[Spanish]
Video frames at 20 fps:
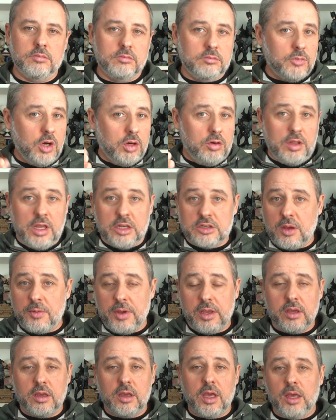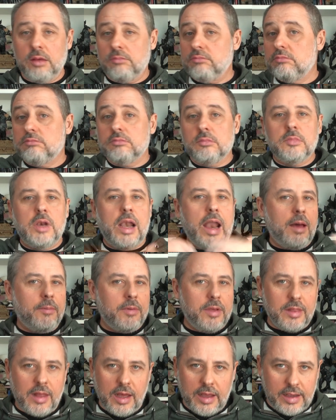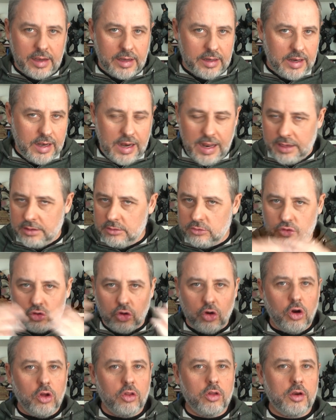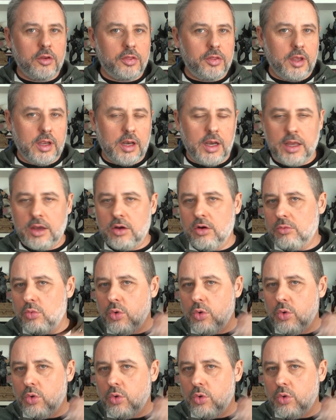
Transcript: Bueno, ya sabéis que la vida en general, todo es cíclico.